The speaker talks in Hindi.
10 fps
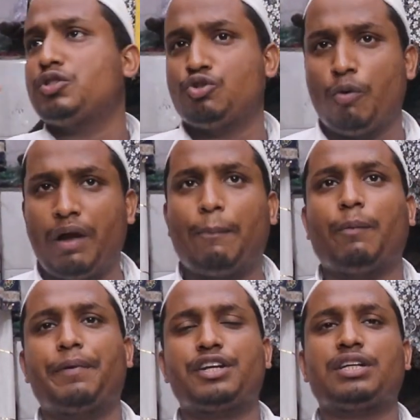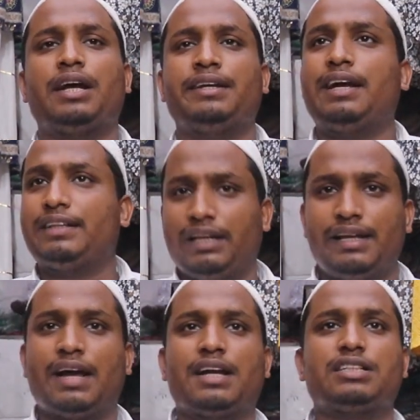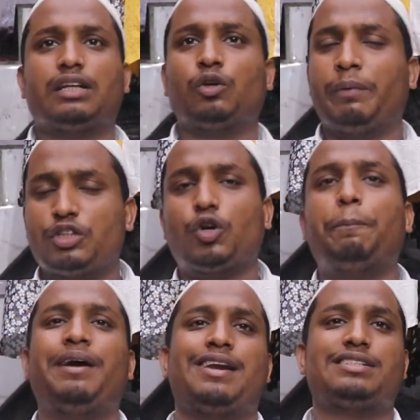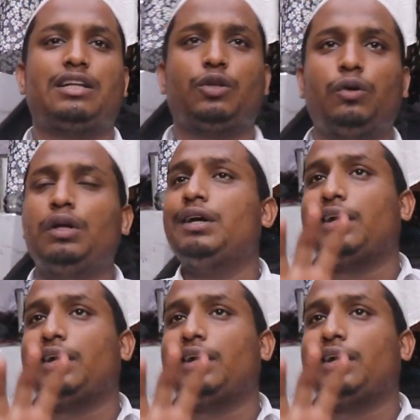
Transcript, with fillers: जो भी आपको परेशानी है दिल्ली आना चाहता हूँ मेरी शॉप पे आना चाहता हूँ